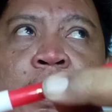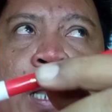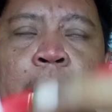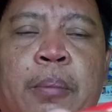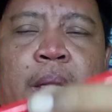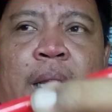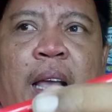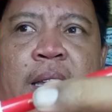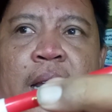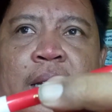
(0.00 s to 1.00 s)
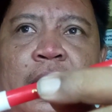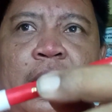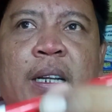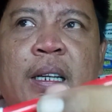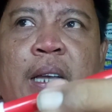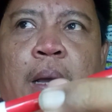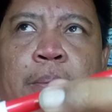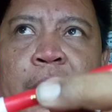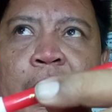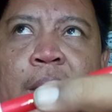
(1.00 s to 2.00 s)
sahabat layar ireng yang
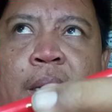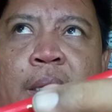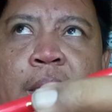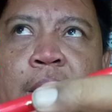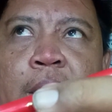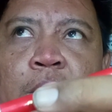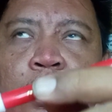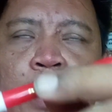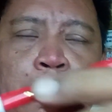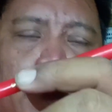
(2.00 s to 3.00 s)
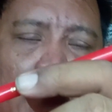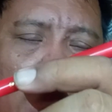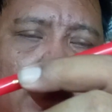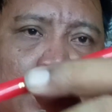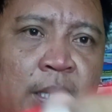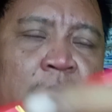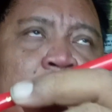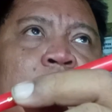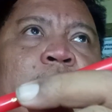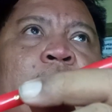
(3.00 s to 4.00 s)
berada di kota Bekasi
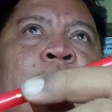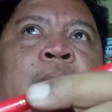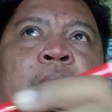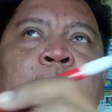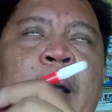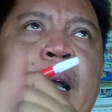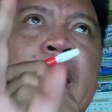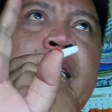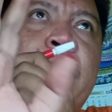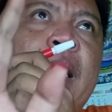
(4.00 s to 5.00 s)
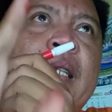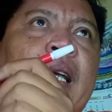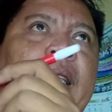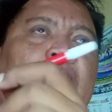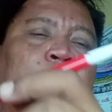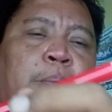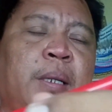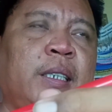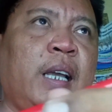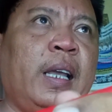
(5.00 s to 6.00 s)
ya terima kasih mas atas
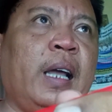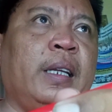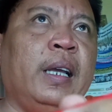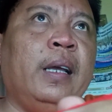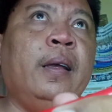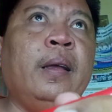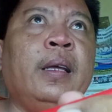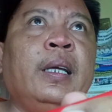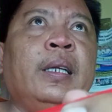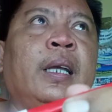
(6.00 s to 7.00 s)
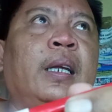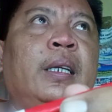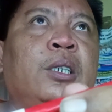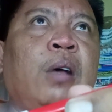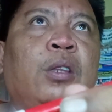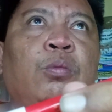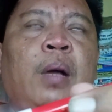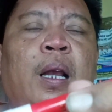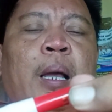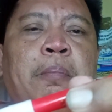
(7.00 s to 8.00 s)
kepercayaannya jadi suatu
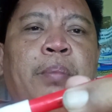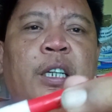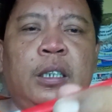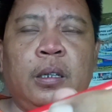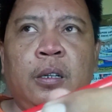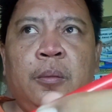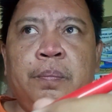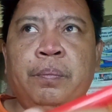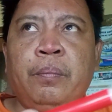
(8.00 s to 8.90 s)
malam beliau